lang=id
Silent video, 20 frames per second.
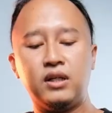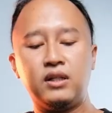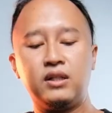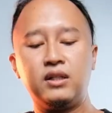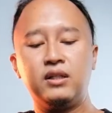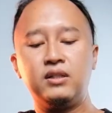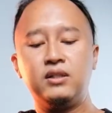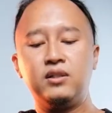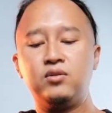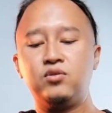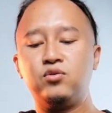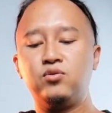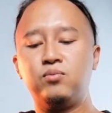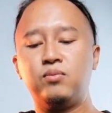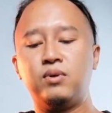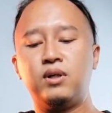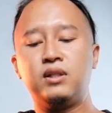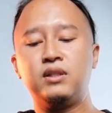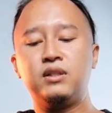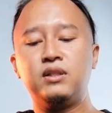Harganya
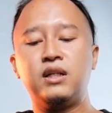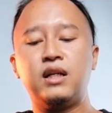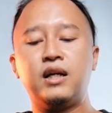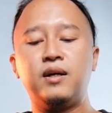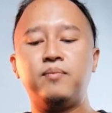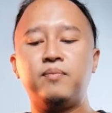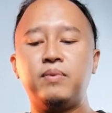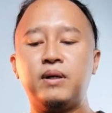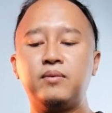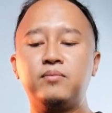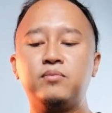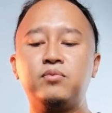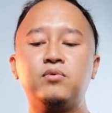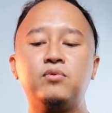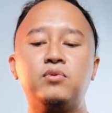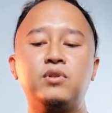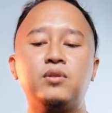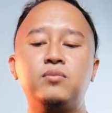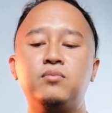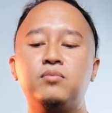cuma
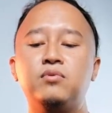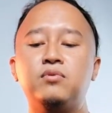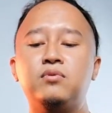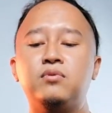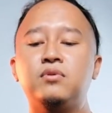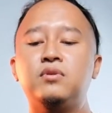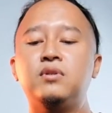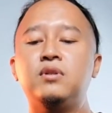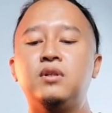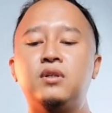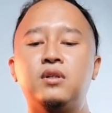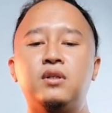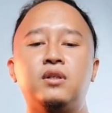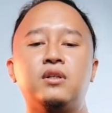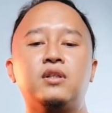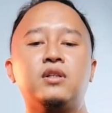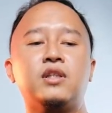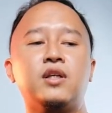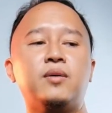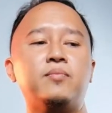ribu,
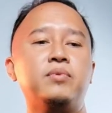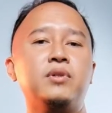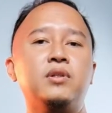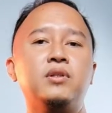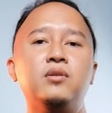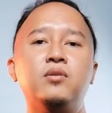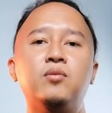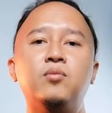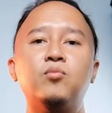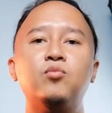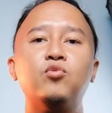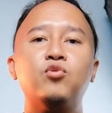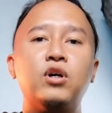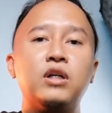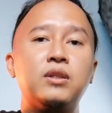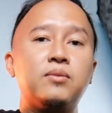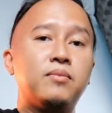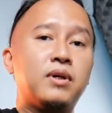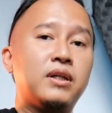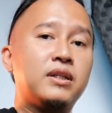tetapi
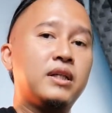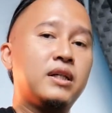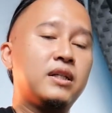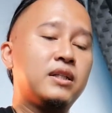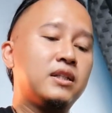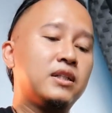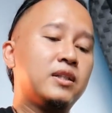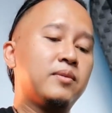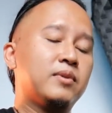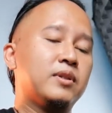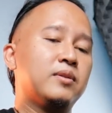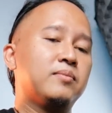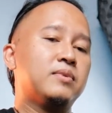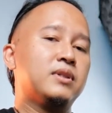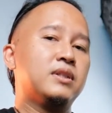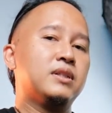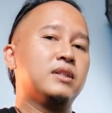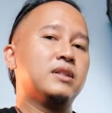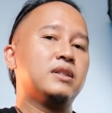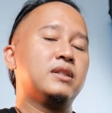muat banyak nih,
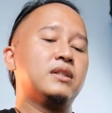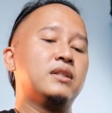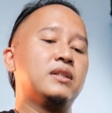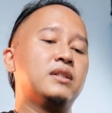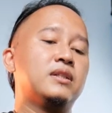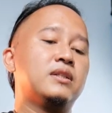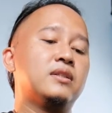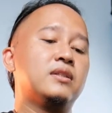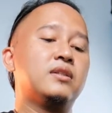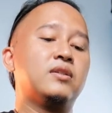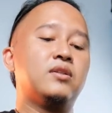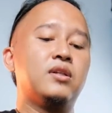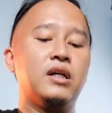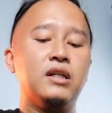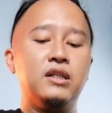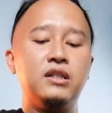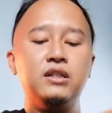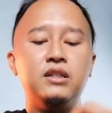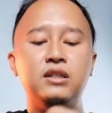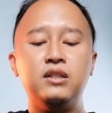teman-teman.
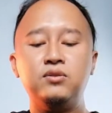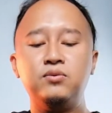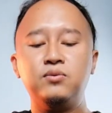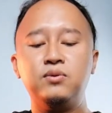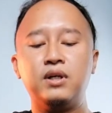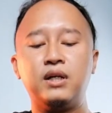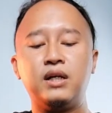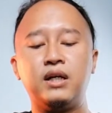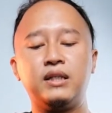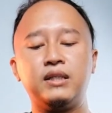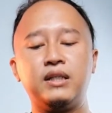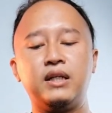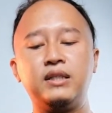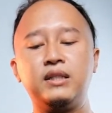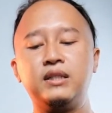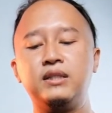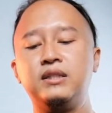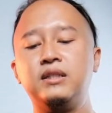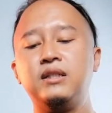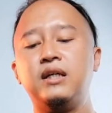Dan ini juga
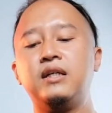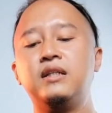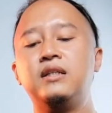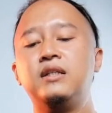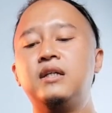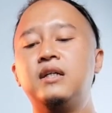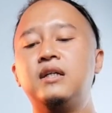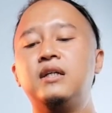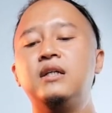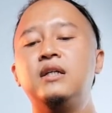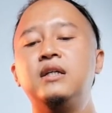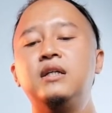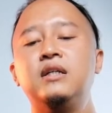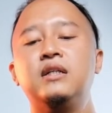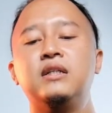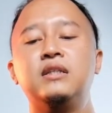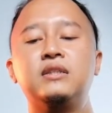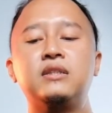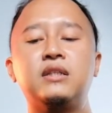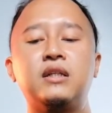katanya sih ada
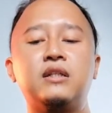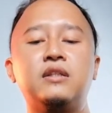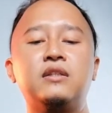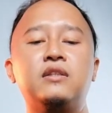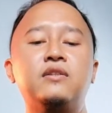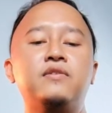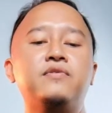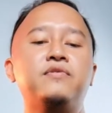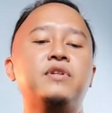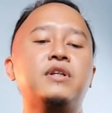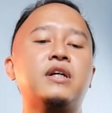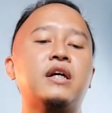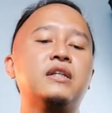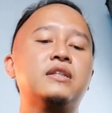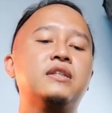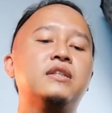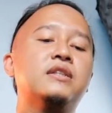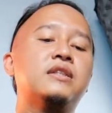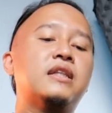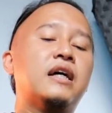
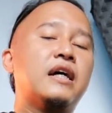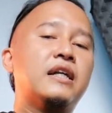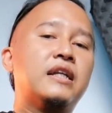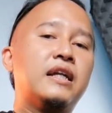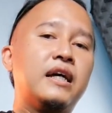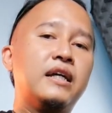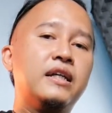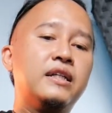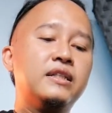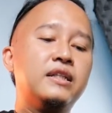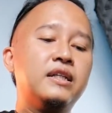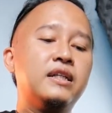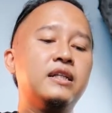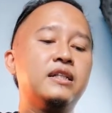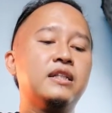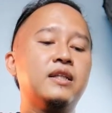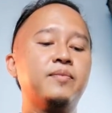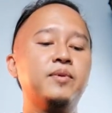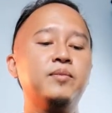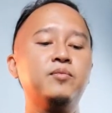sertifikasi tahan
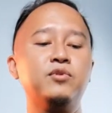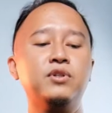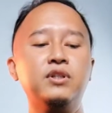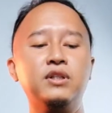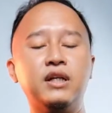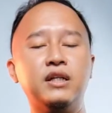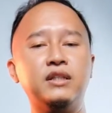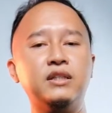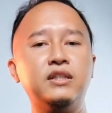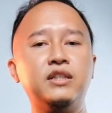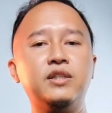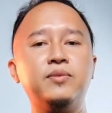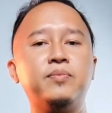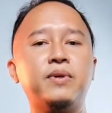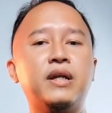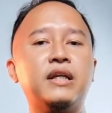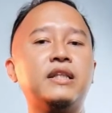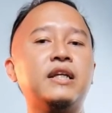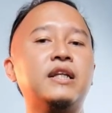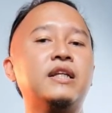airnya, tapi mungkin hanya
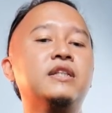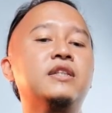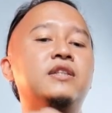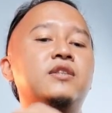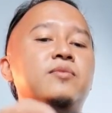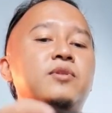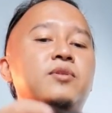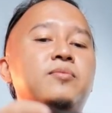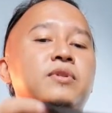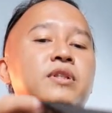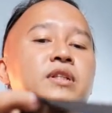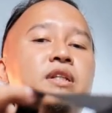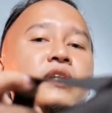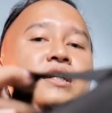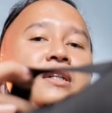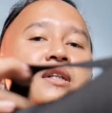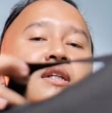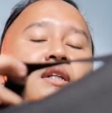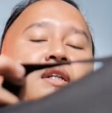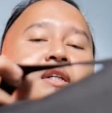cipratan aja, teman-teman ya.
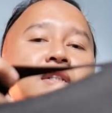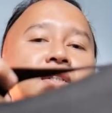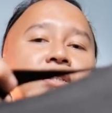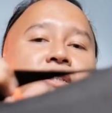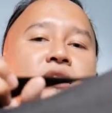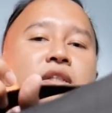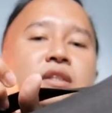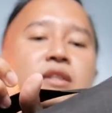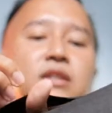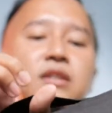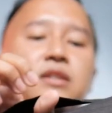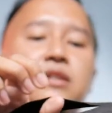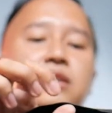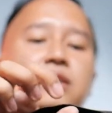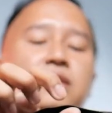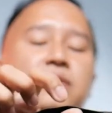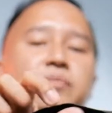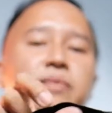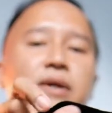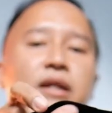
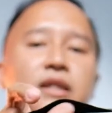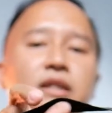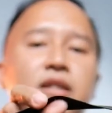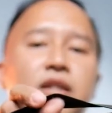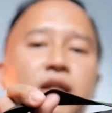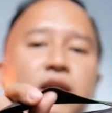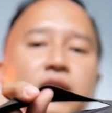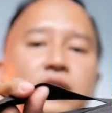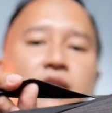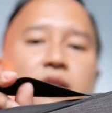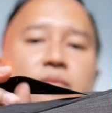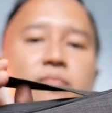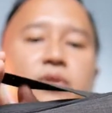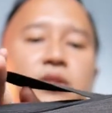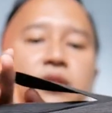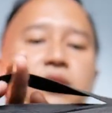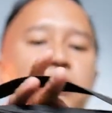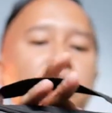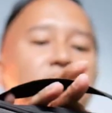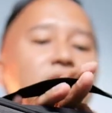Jadi paling nggak
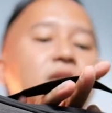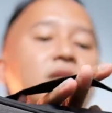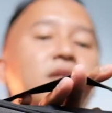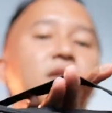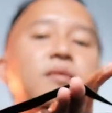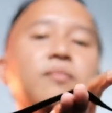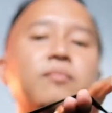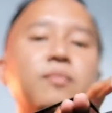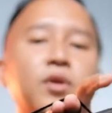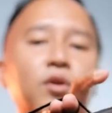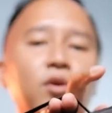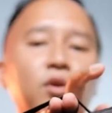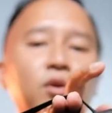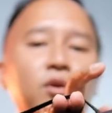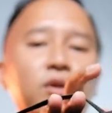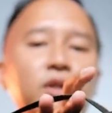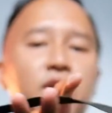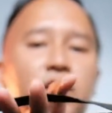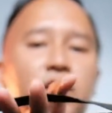lebih menolong